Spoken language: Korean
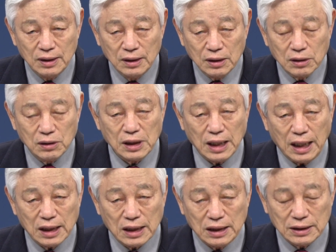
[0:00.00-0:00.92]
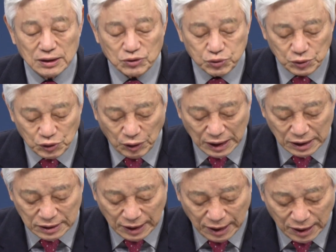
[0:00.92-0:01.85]
그러니까 하나님께
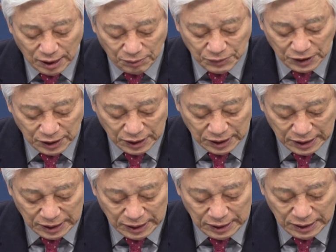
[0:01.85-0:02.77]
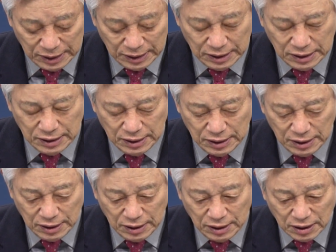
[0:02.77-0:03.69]
순종하는 사람들이
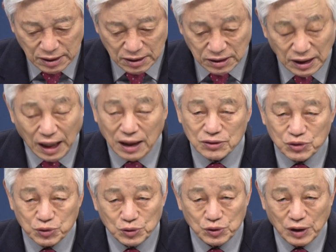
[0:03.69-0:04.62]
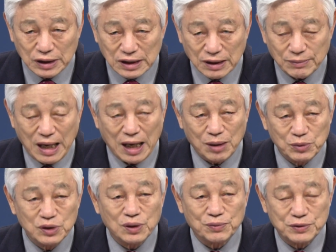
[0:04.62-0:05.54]
그냥 순종한 사람
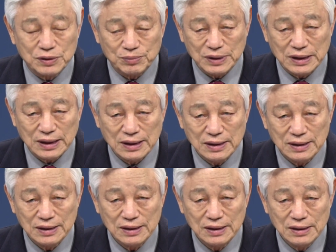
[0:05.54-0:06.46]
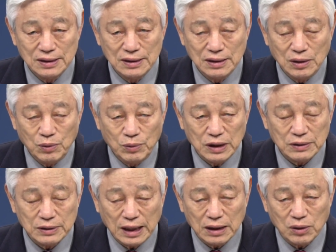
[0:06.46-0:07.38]
아무도 없습니다.
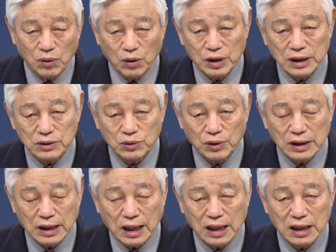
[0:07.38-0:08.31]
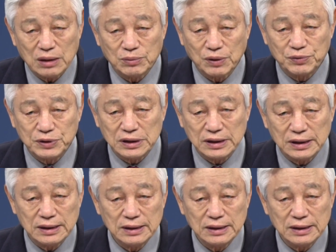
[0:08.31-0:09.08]
왜냐하면 나는 오랫동안 하나님 없이